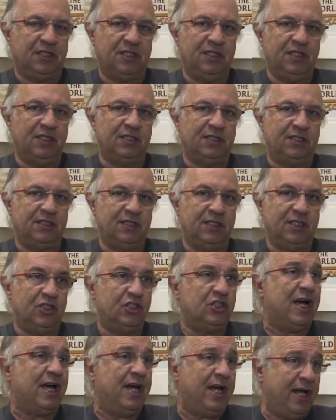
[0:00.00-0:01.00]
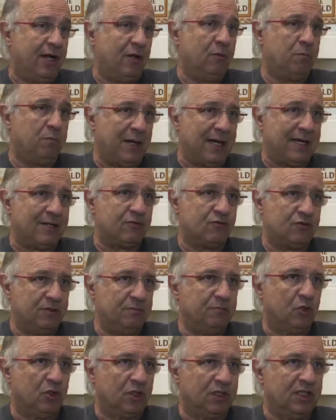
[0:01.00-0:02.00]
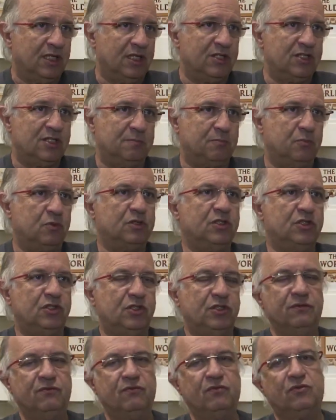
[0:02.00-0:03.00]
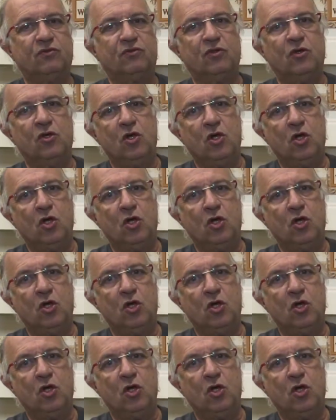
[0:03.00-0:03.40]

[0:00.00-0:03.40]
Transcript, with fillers: que em si já eram passos importantes e positivos.